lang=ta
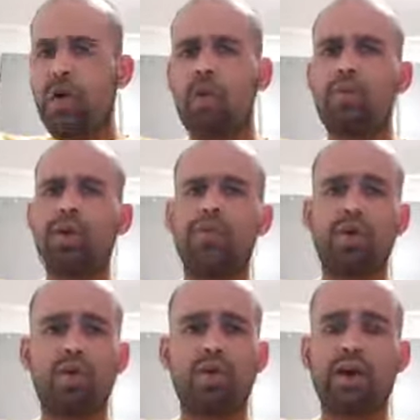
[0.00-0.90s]

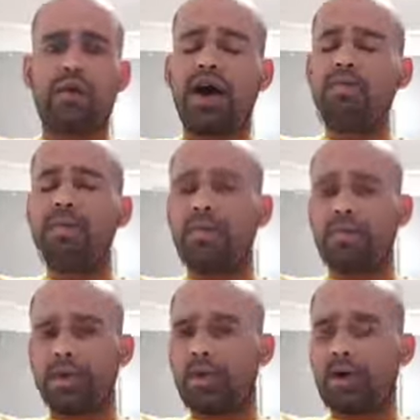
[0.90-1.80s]
ஒவ்வொருவரினுடைய
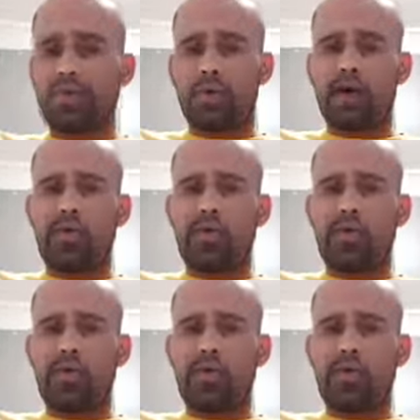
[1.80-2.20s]
வாழ்விற்கும் ஏற்றாற் போல